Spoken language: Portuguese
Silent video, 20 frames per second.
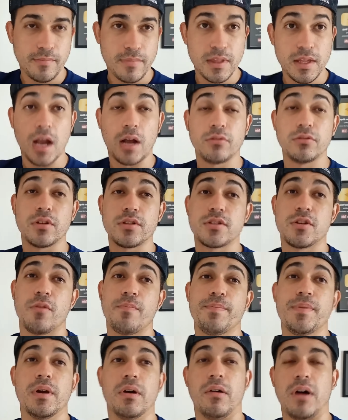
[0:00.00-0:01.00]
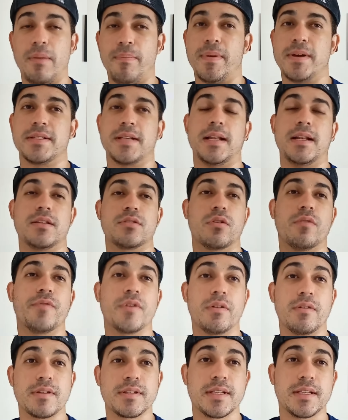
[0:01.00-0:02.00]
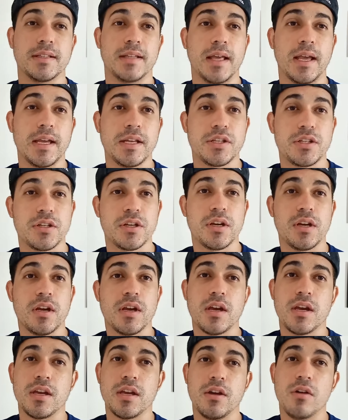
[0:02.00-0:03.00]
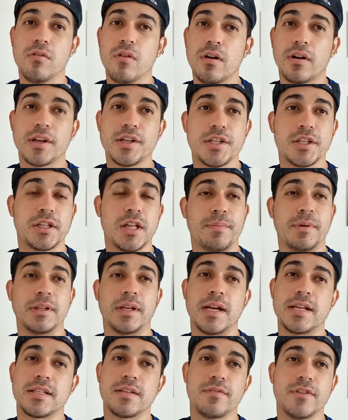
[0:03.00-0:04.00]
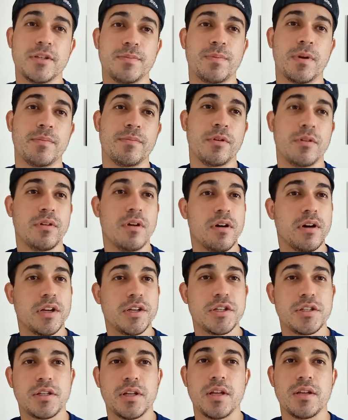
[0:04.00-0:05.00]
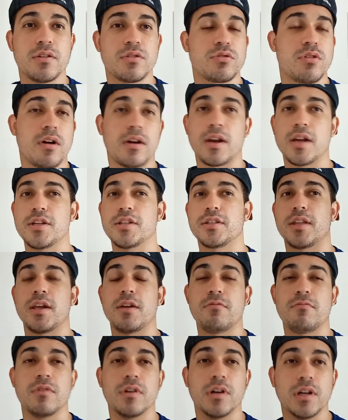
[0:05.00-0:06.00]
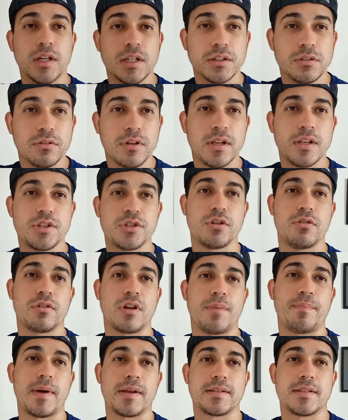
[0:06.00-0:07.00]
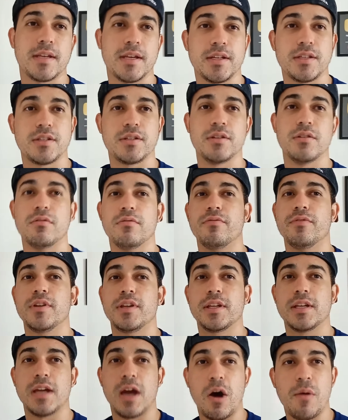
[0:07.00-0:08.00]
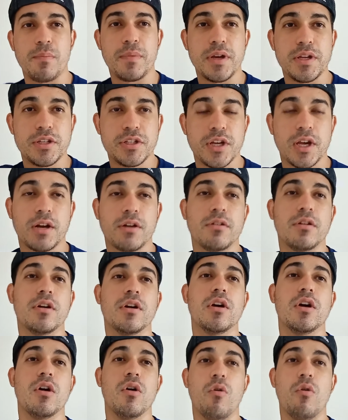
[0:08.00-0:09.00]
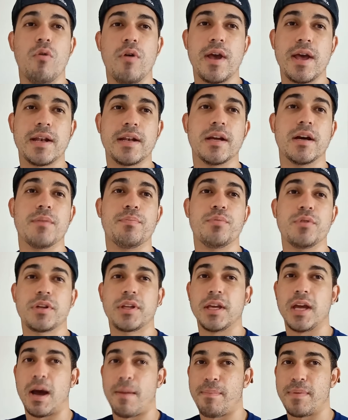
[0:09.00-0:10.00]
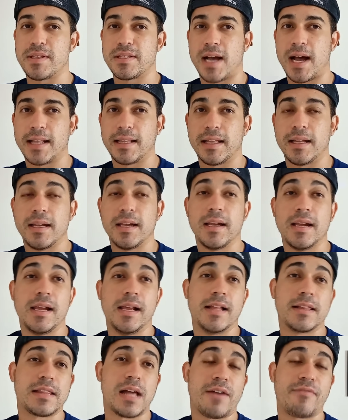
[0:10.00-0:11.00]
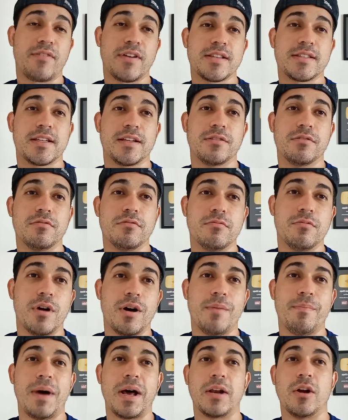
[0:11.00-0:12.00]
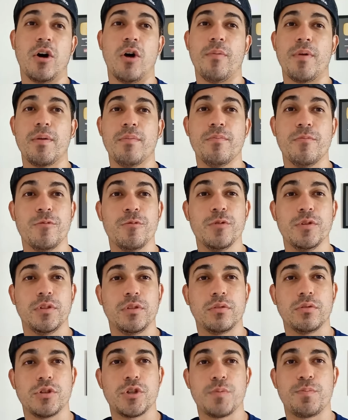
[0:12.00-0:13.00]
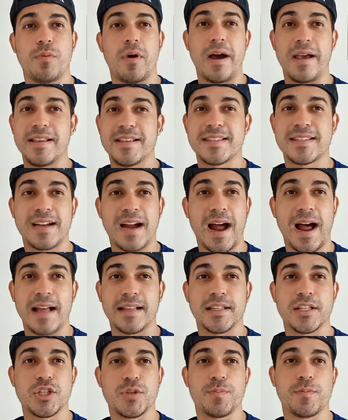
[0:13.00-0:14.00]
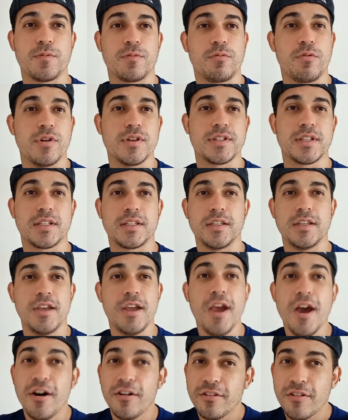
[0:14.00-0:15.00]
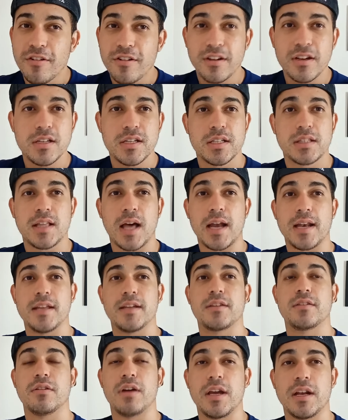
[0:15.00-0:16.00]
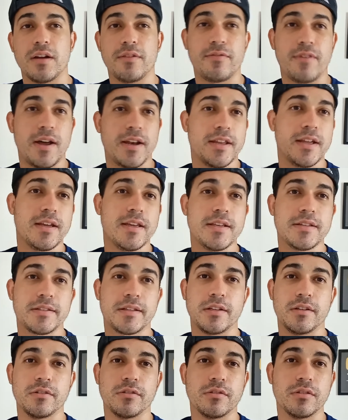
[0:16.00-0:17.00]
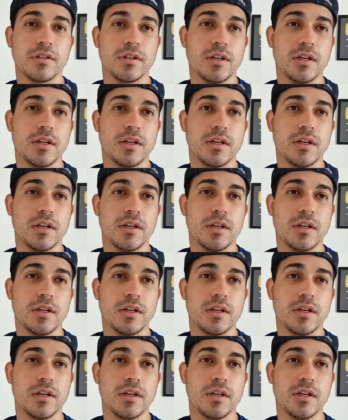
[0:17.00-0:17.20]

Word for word: E aconteceu o pior, rapaziada, ele sofreu um acidente, eu não acreditei, mandar esse vídeo para mim, eu não acreditei. Eu só acreditei quando ele tirou o capacete e eu vi que realmente era o Renan. Porque, rapaziada, ele tava fazendo uma manobra muito, tipo, arriscada. Tipo, coisa que eu não acreditaria que o Renan faria isso, entendeu?